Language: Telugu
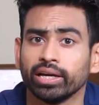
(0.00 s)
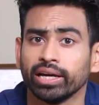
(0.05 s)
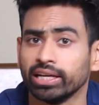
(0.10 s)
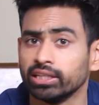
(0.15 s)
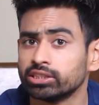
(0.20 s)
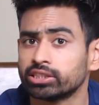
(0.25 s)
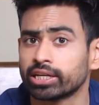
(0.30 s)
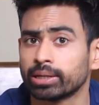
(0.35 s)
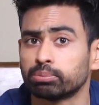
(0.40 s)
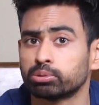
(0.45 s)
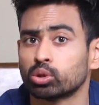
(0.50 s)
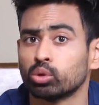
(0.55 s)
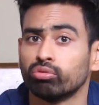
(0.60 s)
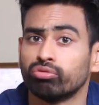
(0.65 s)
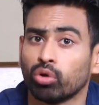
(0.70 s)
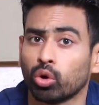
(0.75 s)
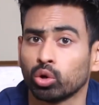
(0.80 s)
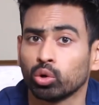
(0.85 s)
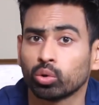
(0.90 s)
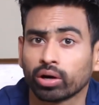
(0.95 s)
ఈ స్టెప్స్ని
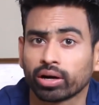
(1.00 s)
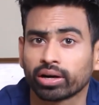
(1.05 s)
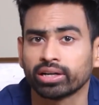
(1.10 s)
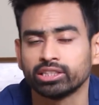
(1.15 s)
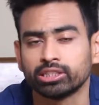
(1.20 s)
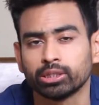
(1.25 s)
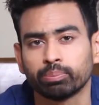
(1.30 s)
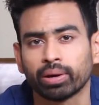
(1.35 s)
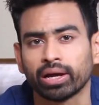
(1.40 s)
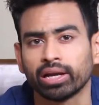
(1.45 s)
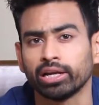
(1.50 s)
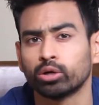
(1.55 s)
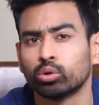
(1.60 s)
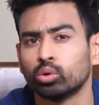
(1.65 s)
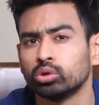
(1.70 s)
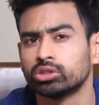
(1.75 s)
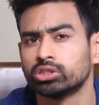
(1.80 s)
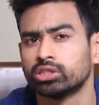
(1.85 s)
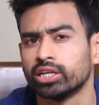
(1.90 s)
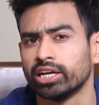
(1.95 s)
ఫాలో చేయడానికి ముందుగా
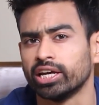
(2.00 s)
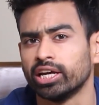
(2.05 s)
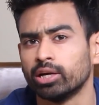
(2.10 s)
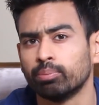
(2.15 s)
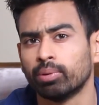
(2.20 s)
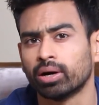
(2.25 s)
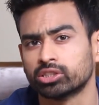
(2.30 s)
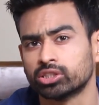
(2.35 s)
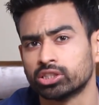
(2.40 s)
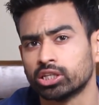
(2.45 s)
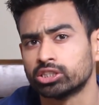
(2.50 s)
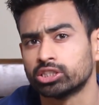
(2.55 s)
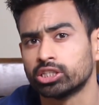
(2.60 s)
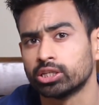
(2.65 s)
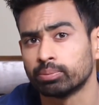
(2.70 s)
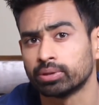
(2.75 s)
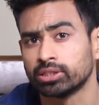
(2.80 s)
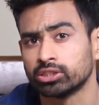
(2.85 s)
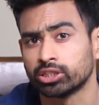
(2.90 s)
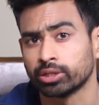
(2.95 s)
స్వయంగా నిజమైన
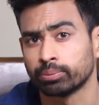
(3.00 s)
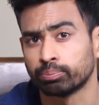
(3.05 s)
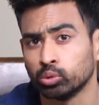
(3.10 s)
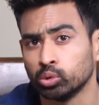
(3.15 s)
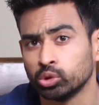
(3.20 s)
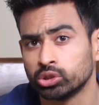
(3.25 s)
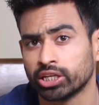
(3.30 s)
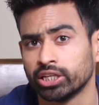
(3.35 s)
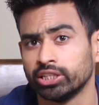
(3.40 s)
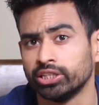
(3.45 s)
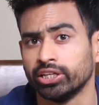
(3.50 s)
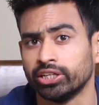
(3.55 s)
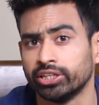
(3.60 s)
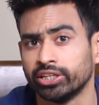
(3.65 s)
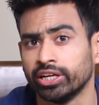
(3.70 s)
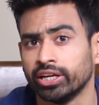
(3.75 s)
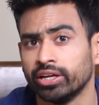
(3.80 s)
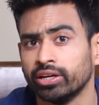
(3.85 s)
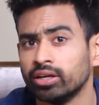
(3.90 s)
మనసుతో ఆలోచించండి